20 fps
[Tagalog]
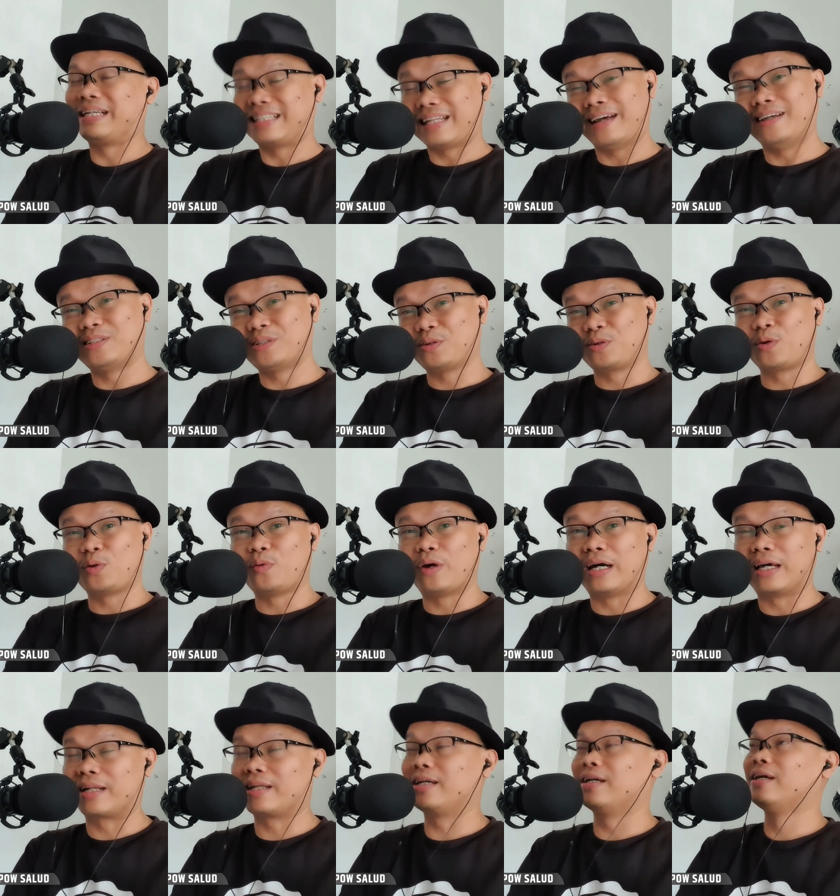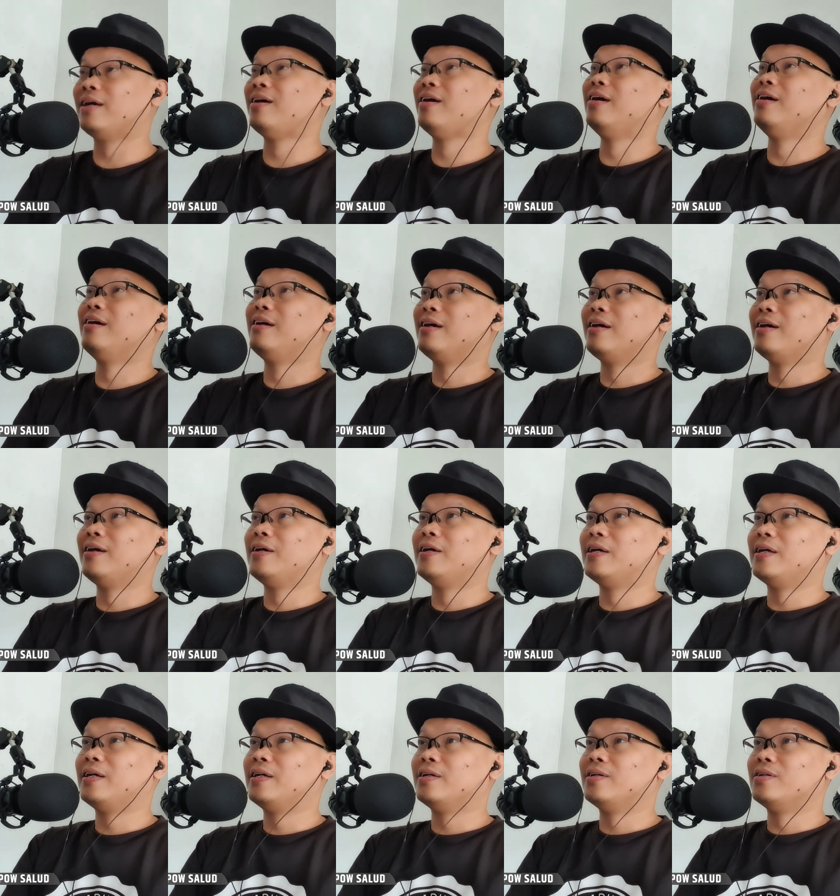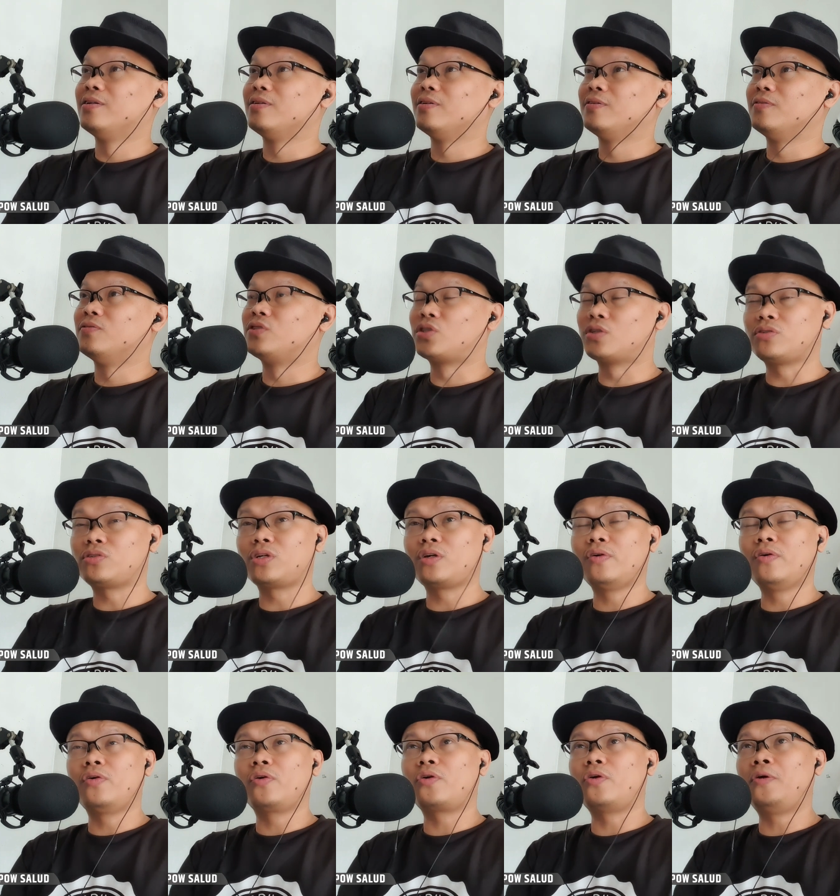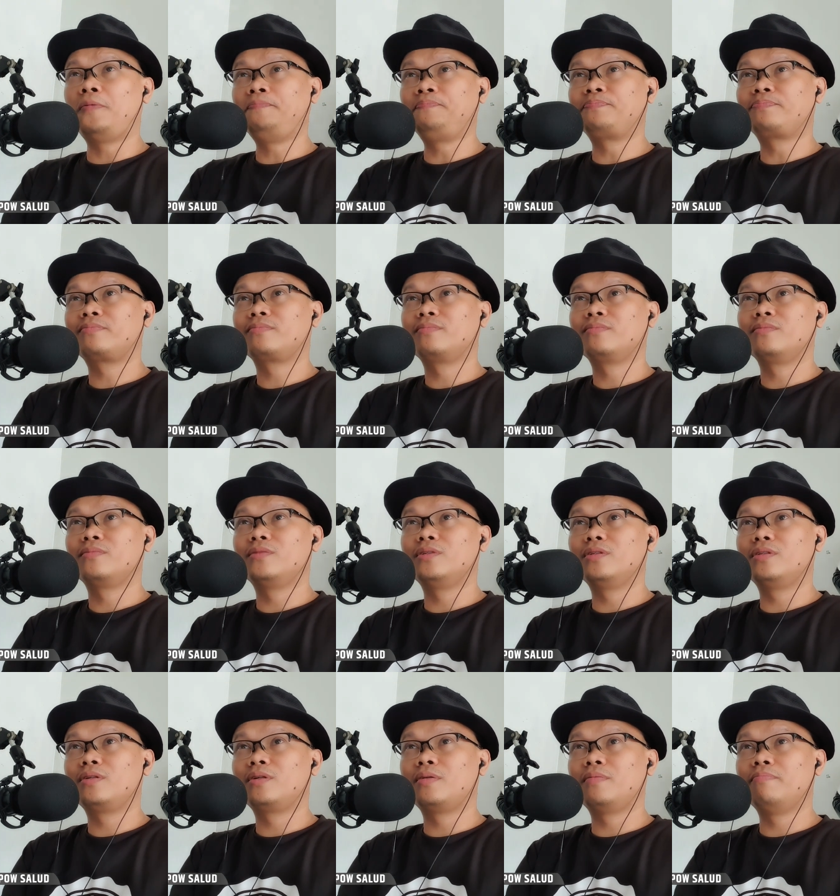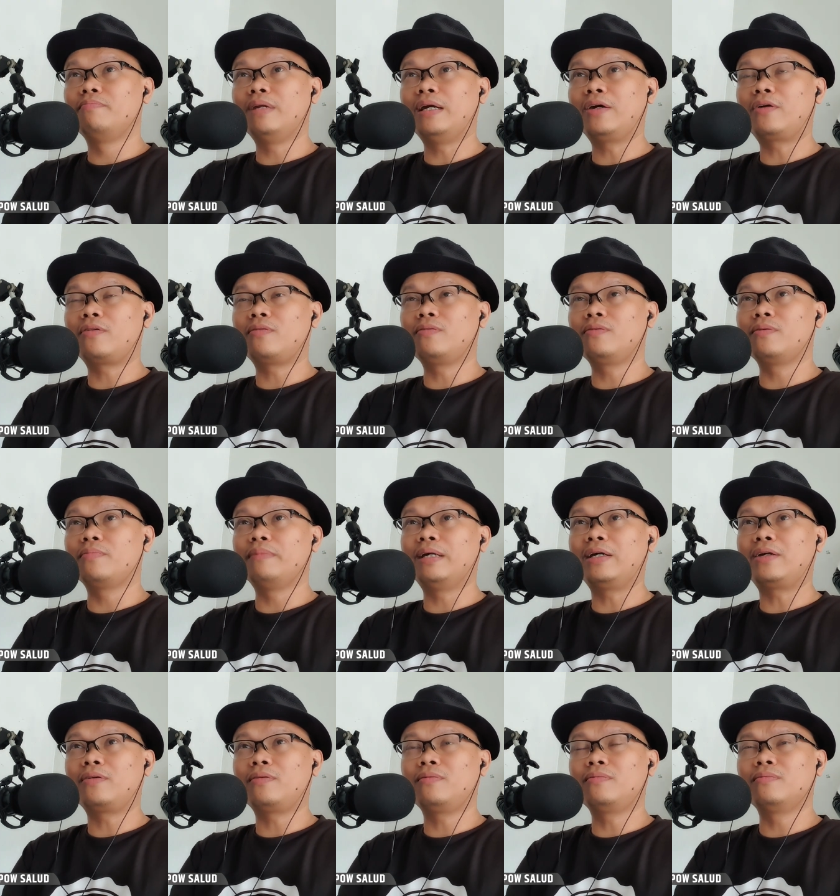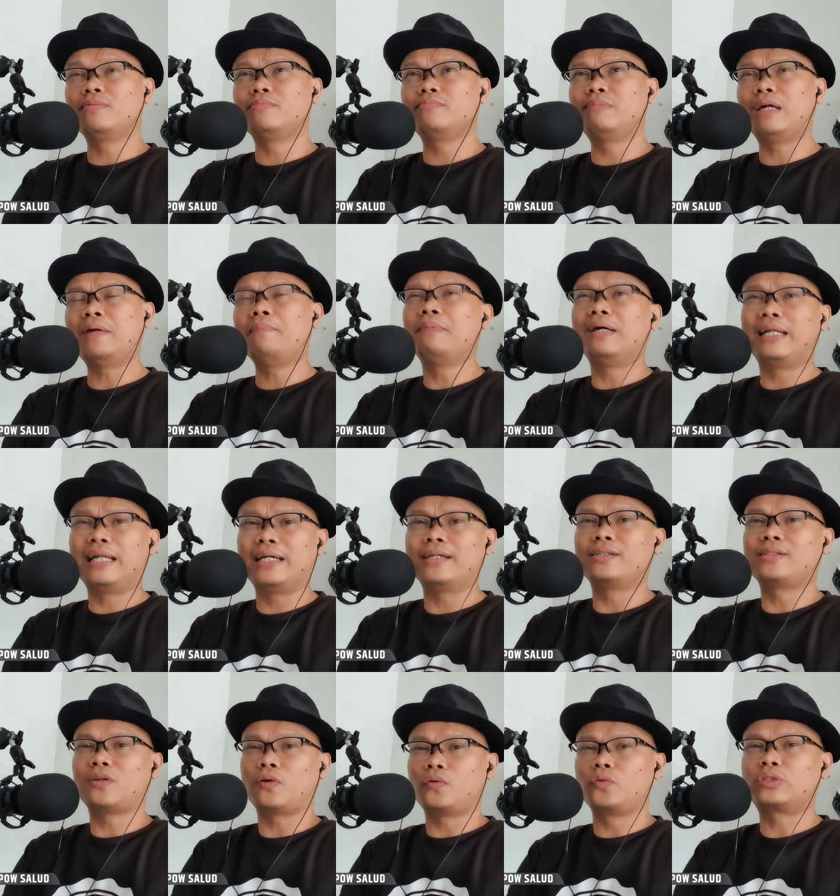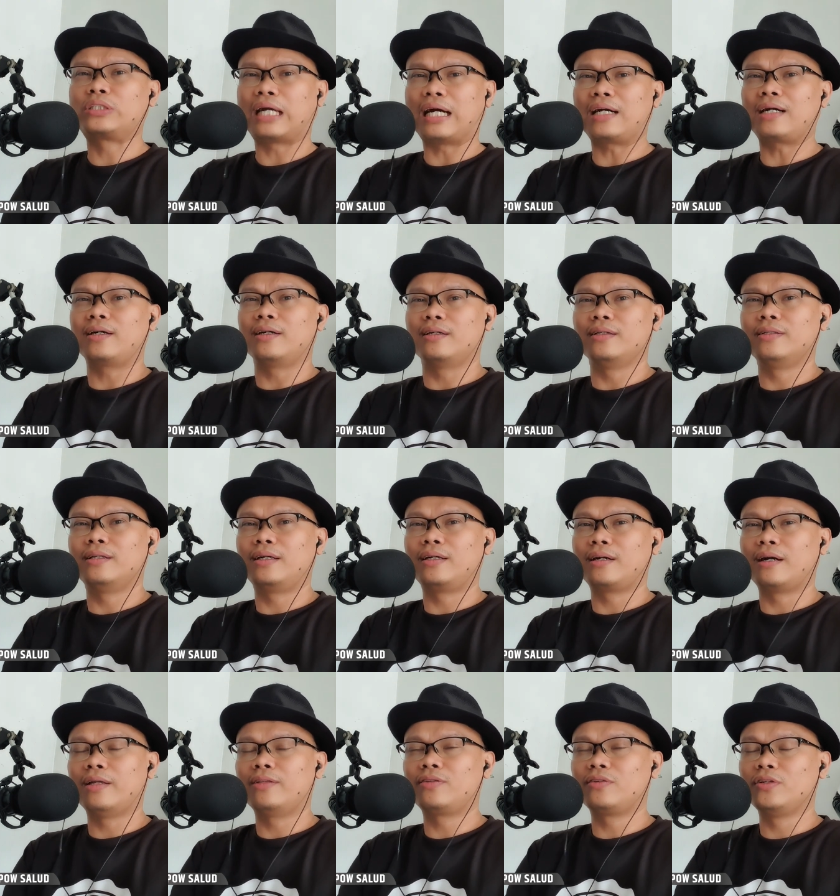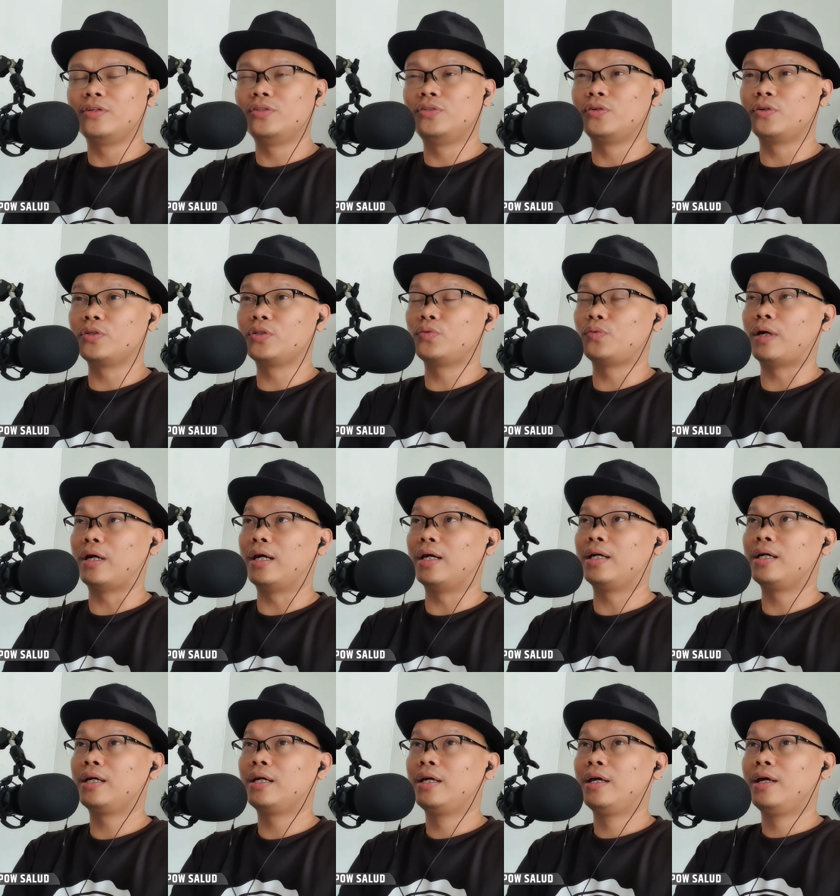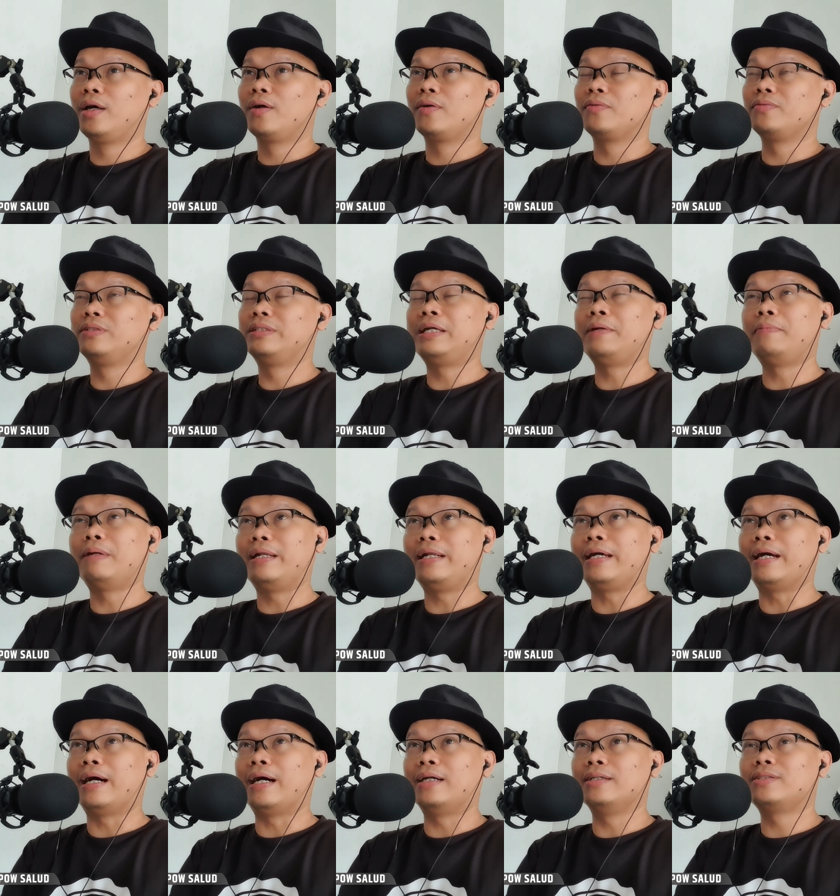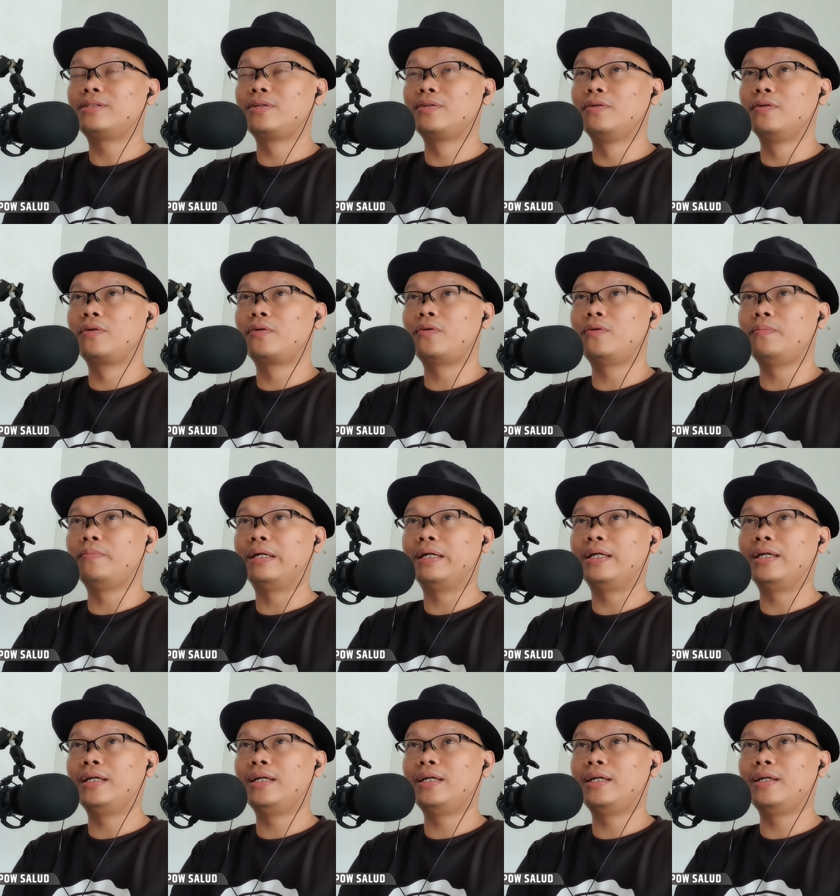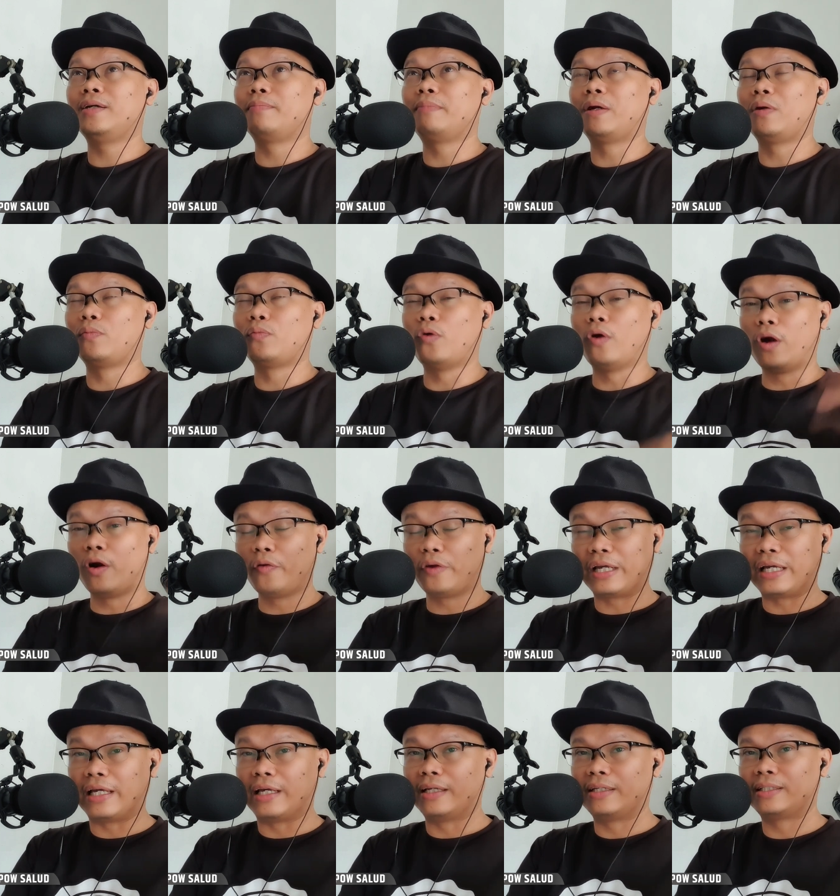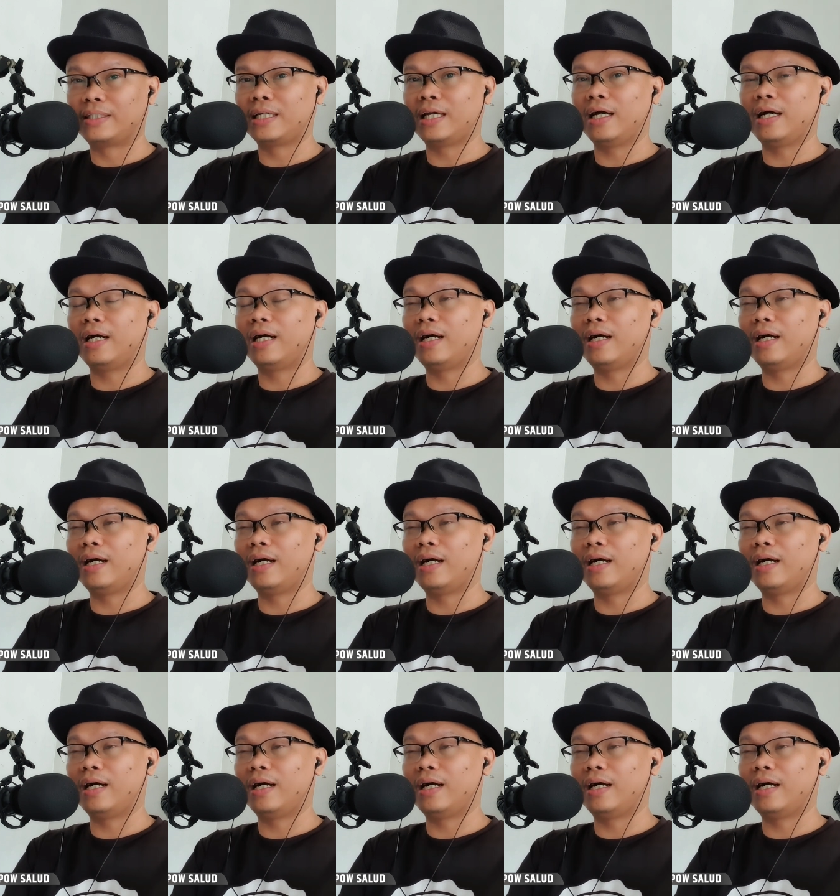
Mike Tyson kunwari. So siguro merong merong may mali sa utak ng Anthony Joshua hindi mali ah, siguro may may worry sa